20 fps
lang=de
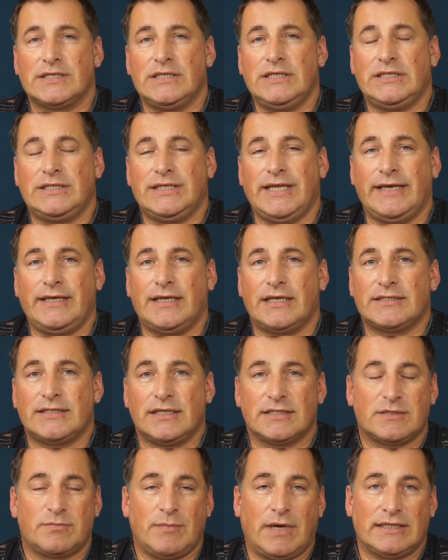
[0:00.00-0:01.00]
Ich nenne das
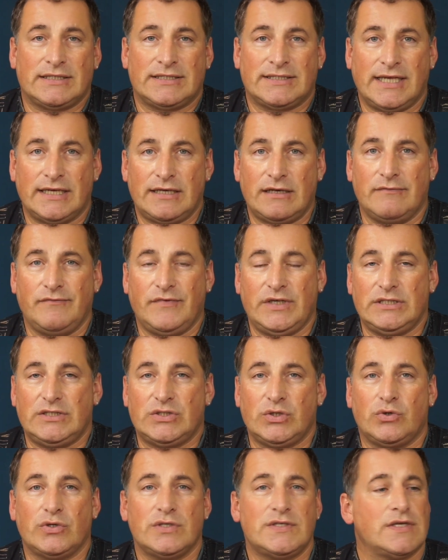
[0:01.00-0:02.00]
jetzt mal
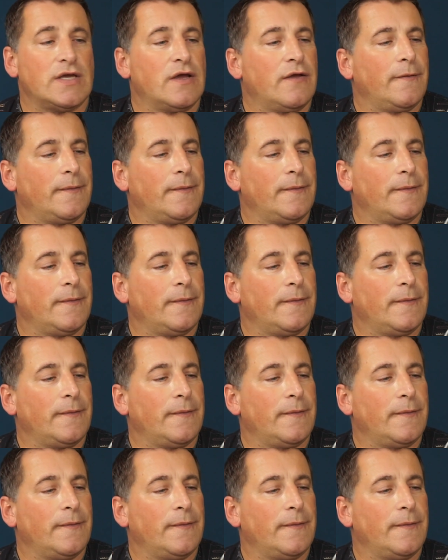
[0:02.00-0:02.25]
Zettelvideos.